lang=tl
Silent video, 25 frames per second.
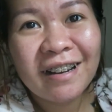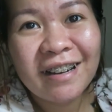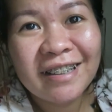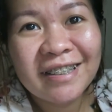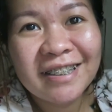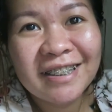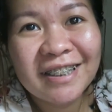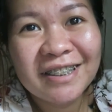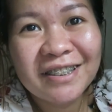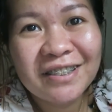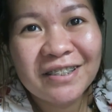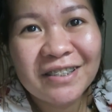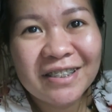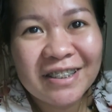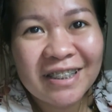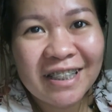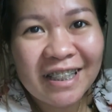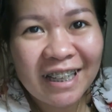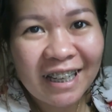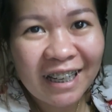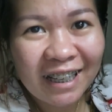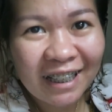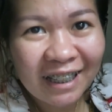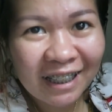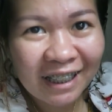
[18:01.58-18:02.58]
Kachat ko si
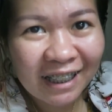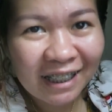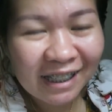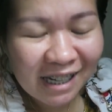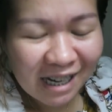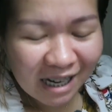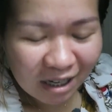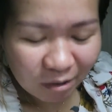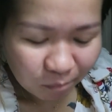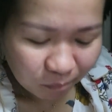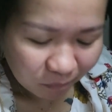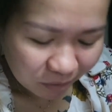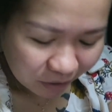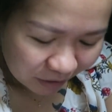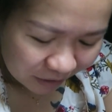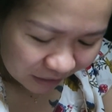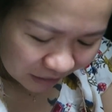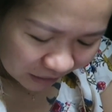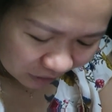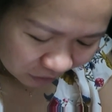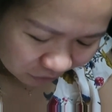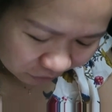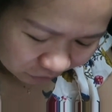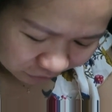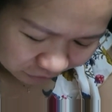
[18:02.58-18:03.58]
Nene, ina-update
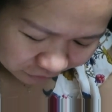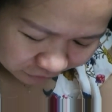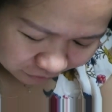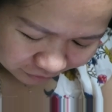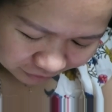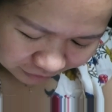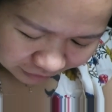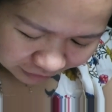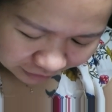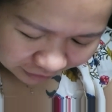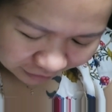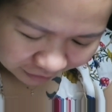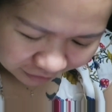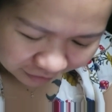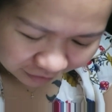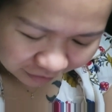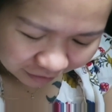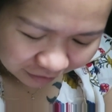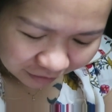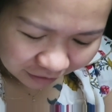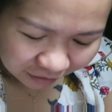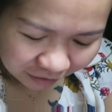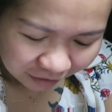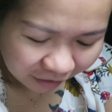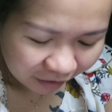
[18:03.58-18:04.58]
niya ko yung sa
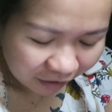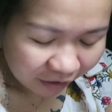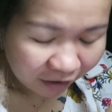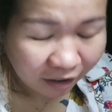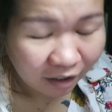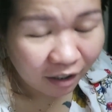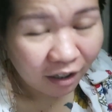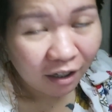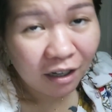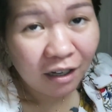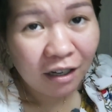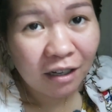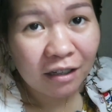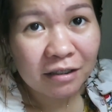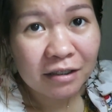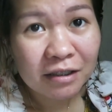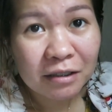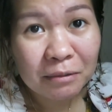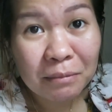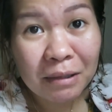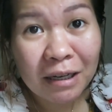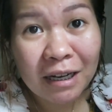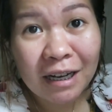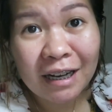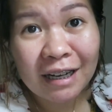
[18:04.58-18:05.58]

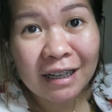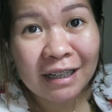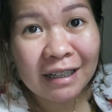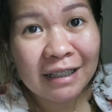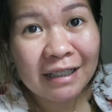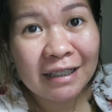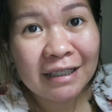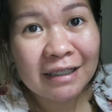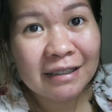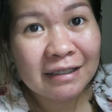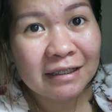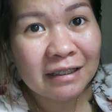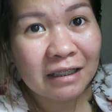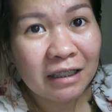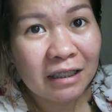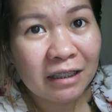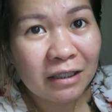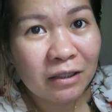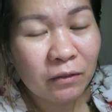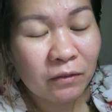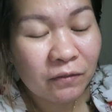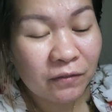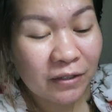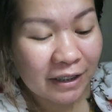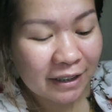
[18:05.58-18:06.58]
sa bahay, sa
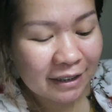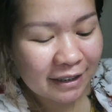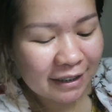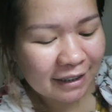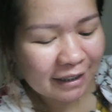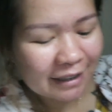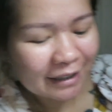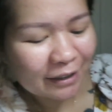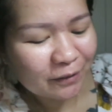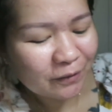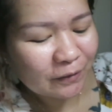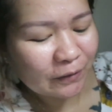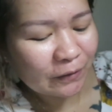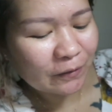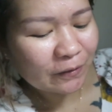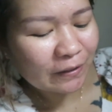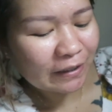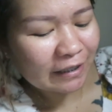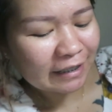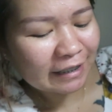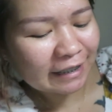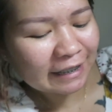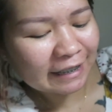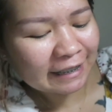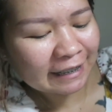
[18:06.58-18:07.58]
Novaisi ako ano
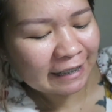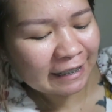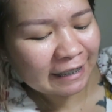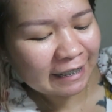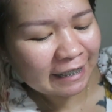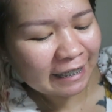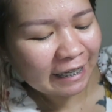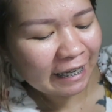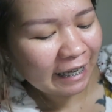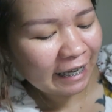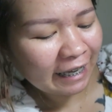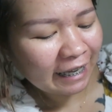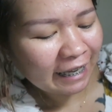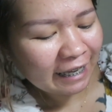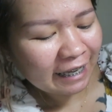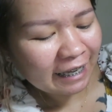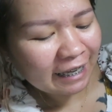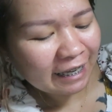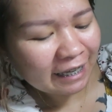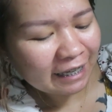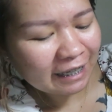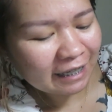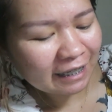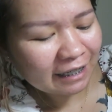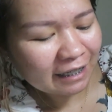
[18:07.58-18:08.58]
ng
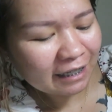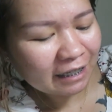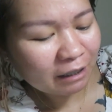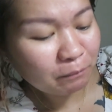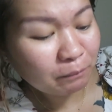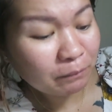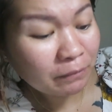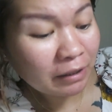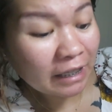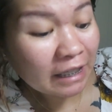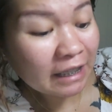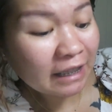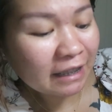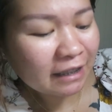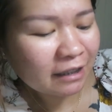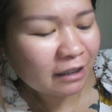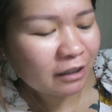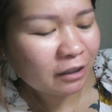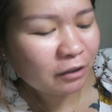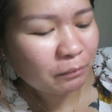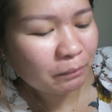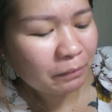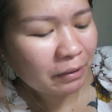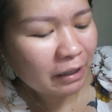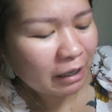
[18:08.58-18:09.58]
uh, ah, update
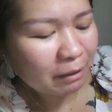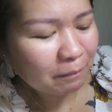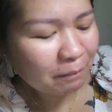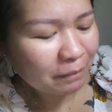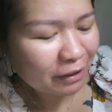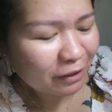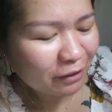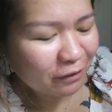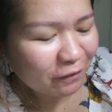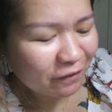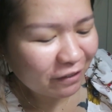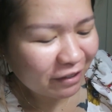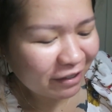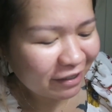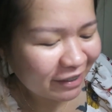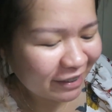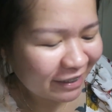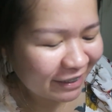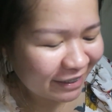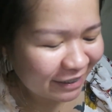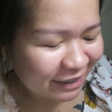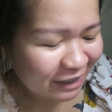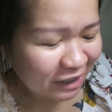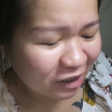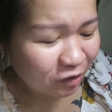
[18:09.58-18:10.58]
pinapagawa
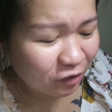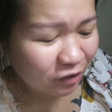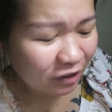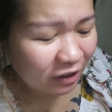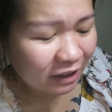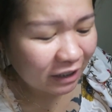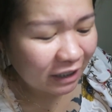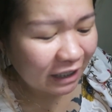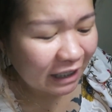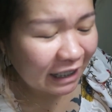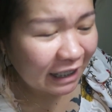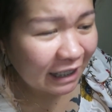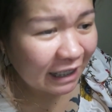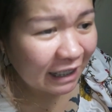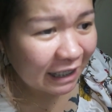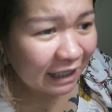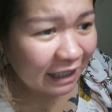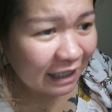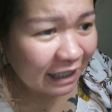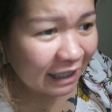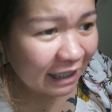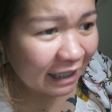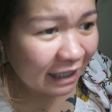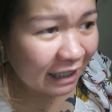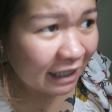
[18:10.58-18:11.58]
nga. Konti na lang
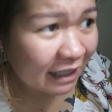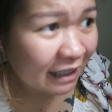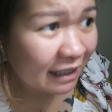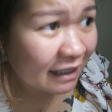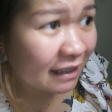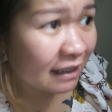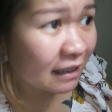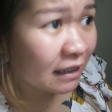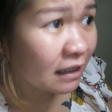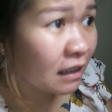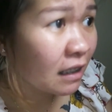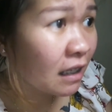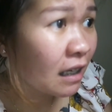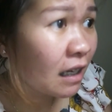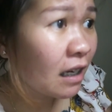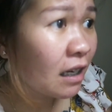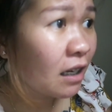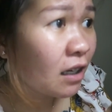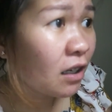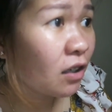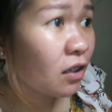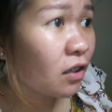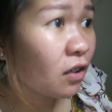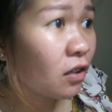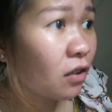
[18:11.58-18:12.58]
guys.
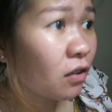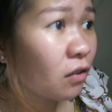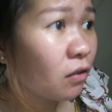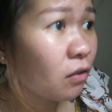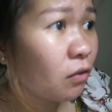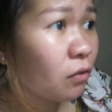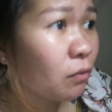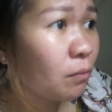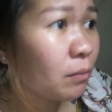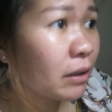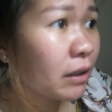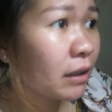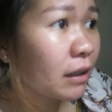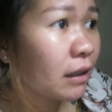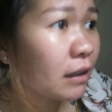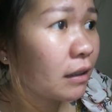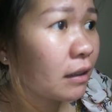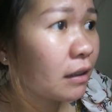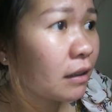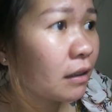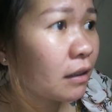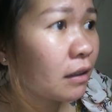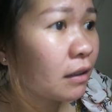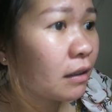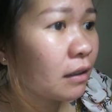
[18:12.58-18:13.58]
Oh my god.
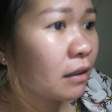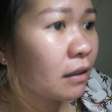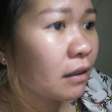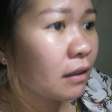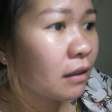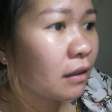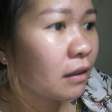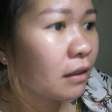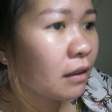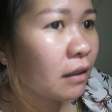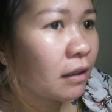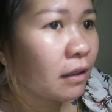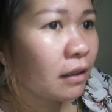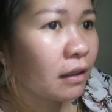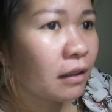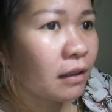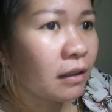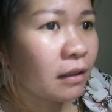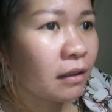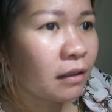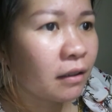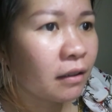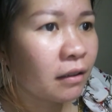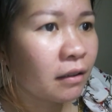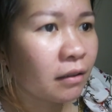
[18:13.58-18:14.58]
Ay,
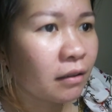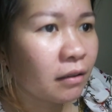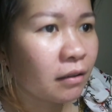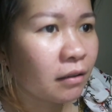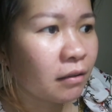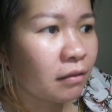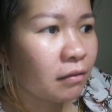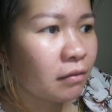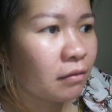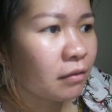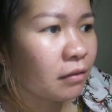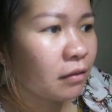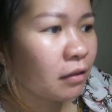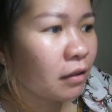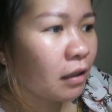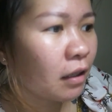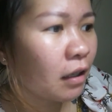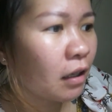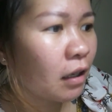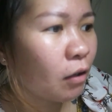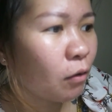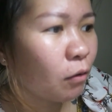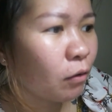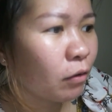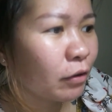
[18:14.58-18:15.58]

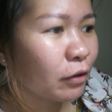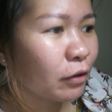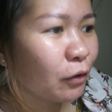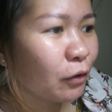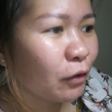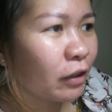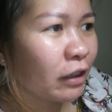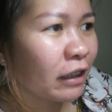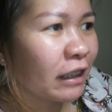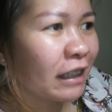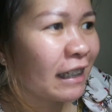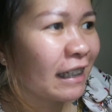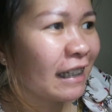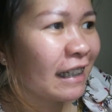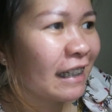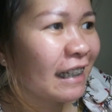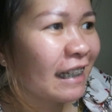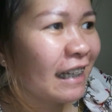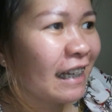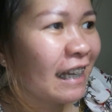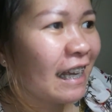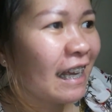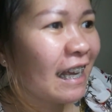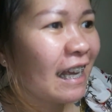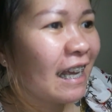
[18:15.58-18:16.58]
nagalaw. Sorry.
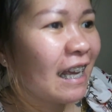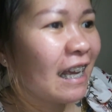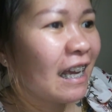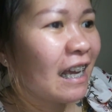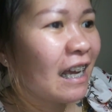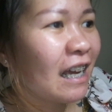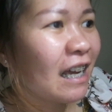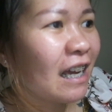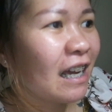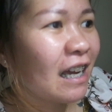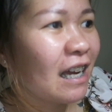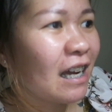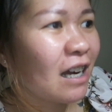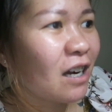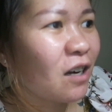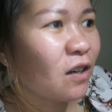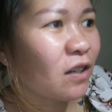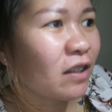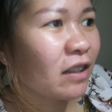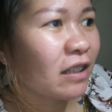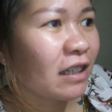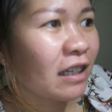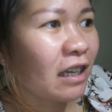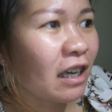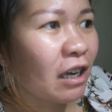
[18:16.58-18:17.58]

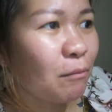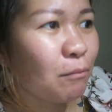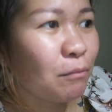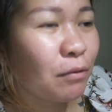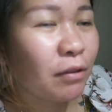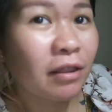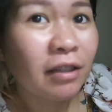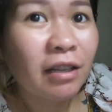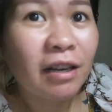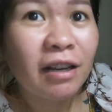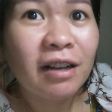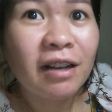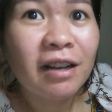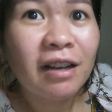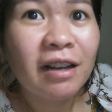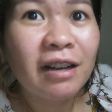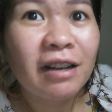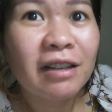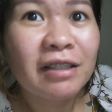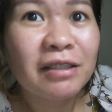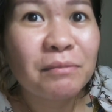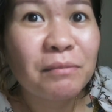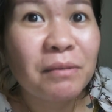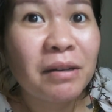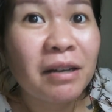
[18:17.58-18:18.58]
Konting kembot na lang
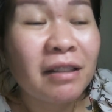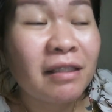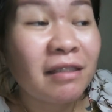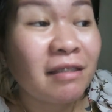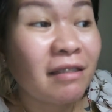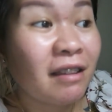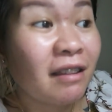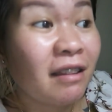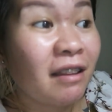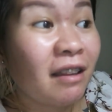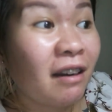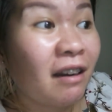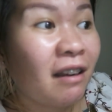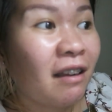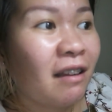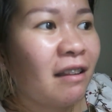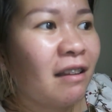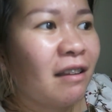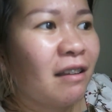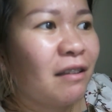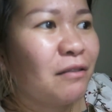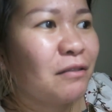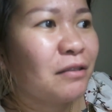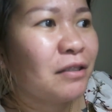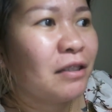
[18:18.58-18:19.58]
guys, matitirhan
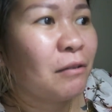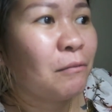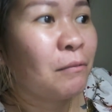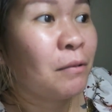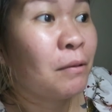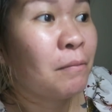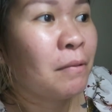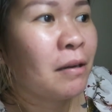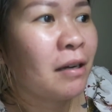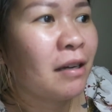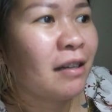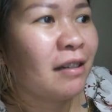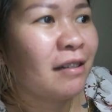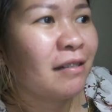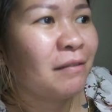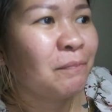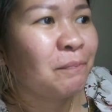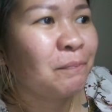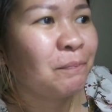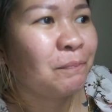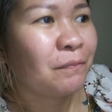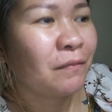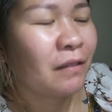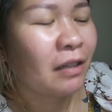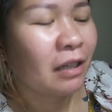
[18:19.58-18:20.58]
na yung sa baba.
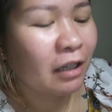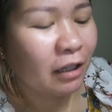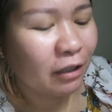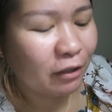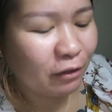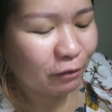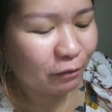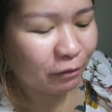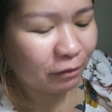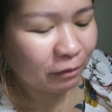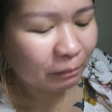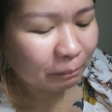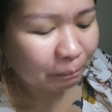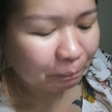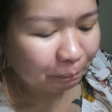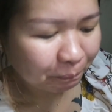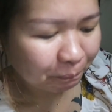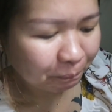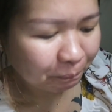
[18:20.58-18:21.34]
Ayun.